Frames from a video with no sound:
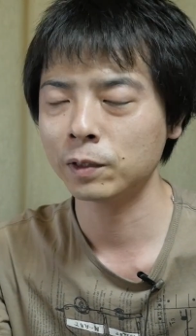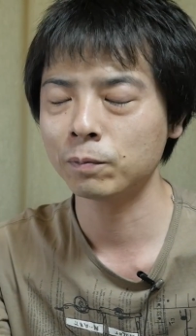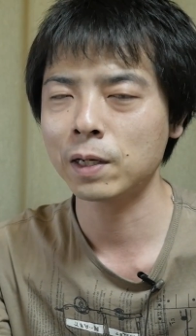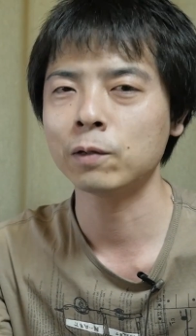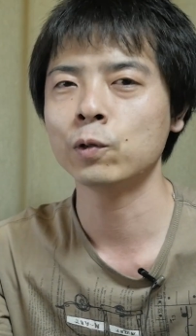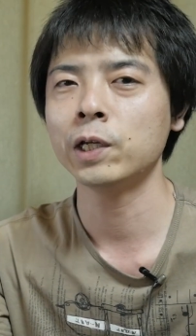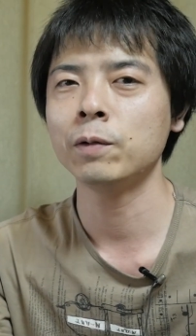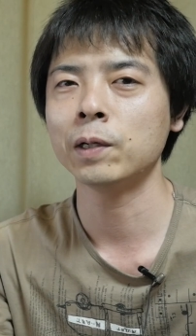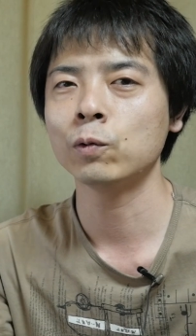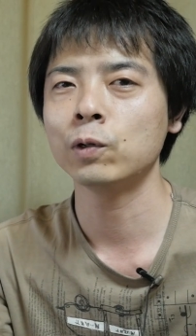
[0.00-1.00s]
まあこれ
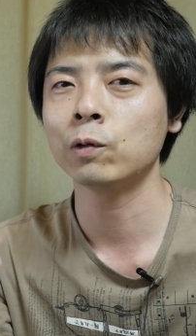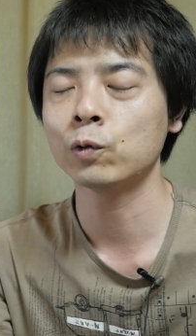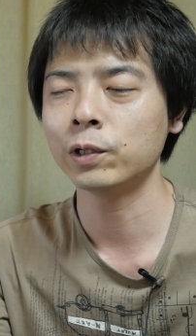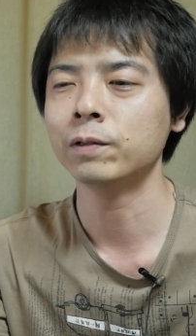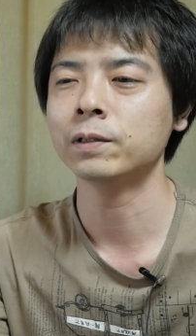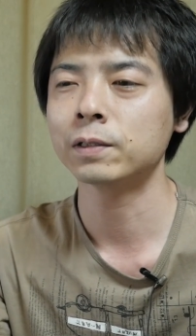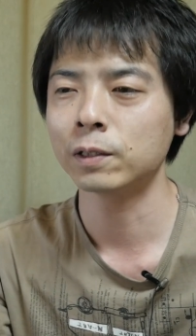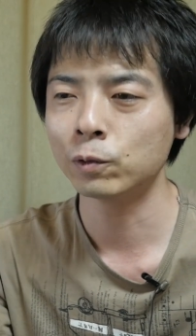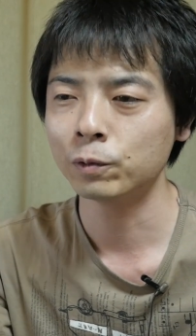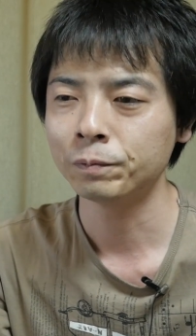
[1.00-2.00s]
今動画を撮ってるんです
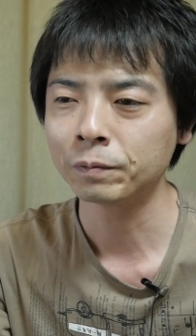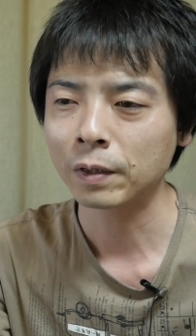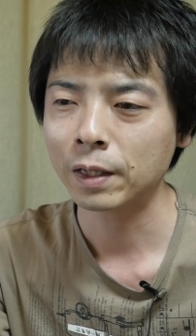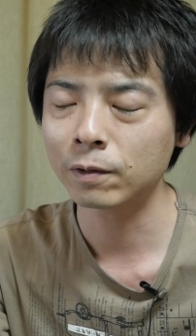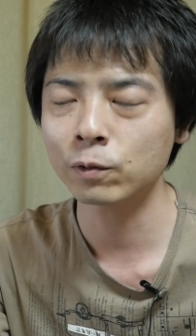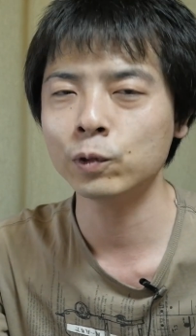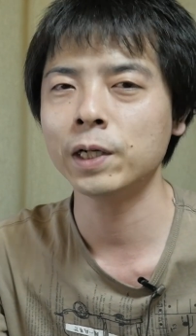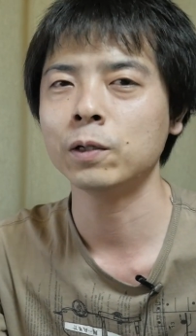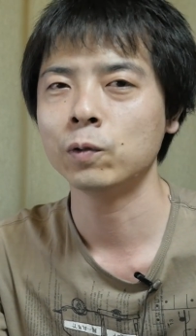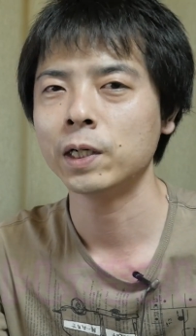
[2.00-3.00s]
けど、
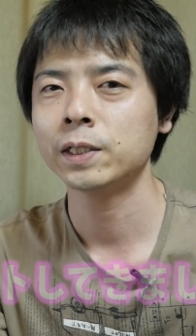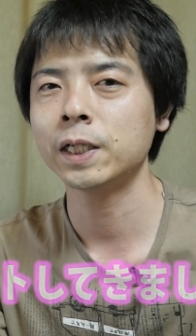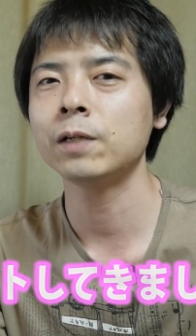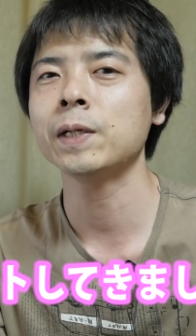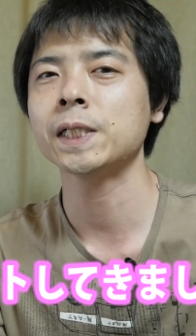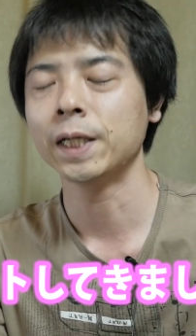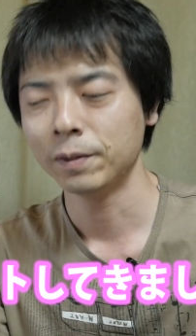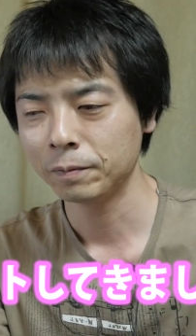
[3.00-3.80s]
テストフライトはしてきました。